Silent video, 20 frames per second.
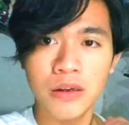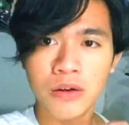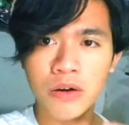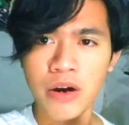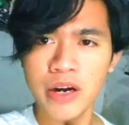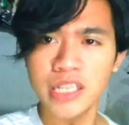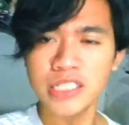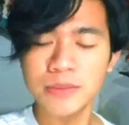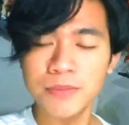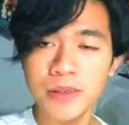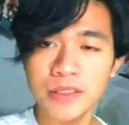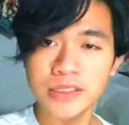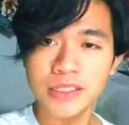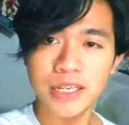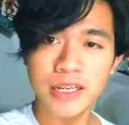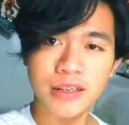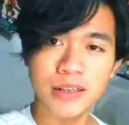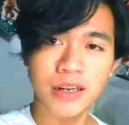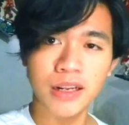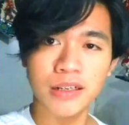Oke teman
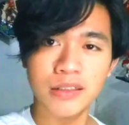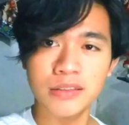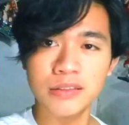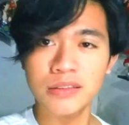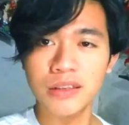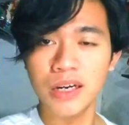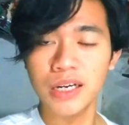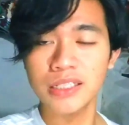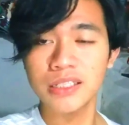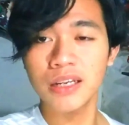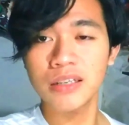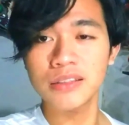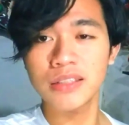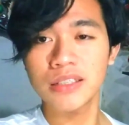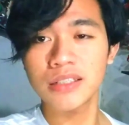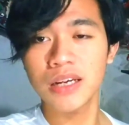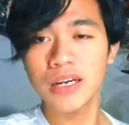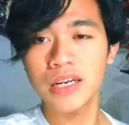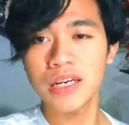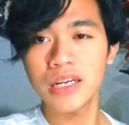saya Clan Rider
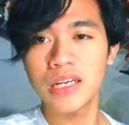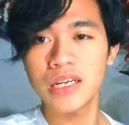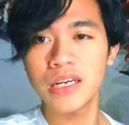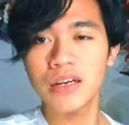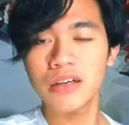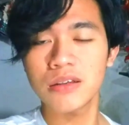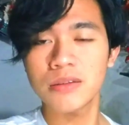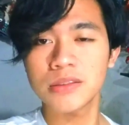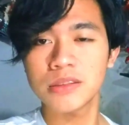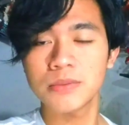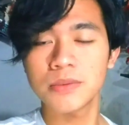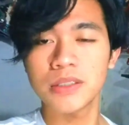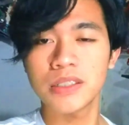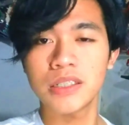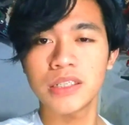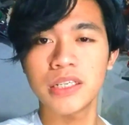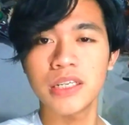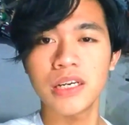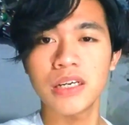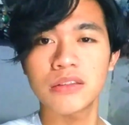dan kali ini aku akan
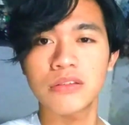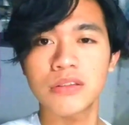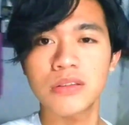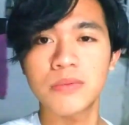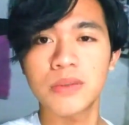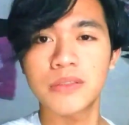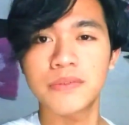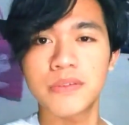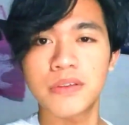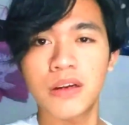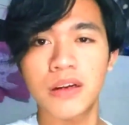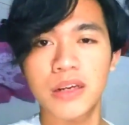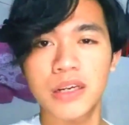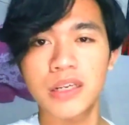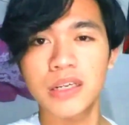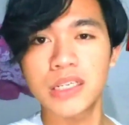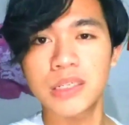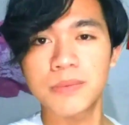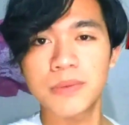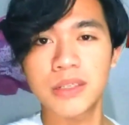coba ini yaitu ngebuat video
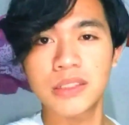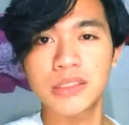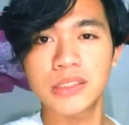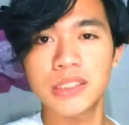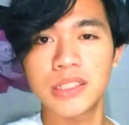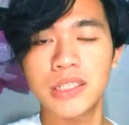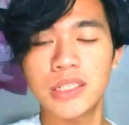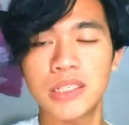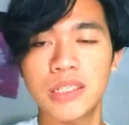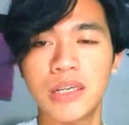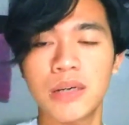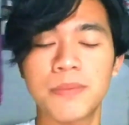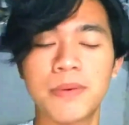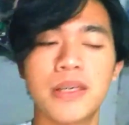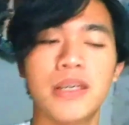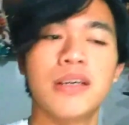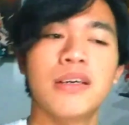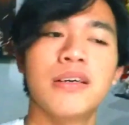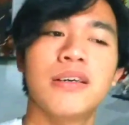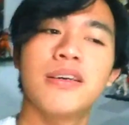lagi yang dimana sini
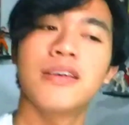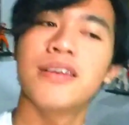apa ya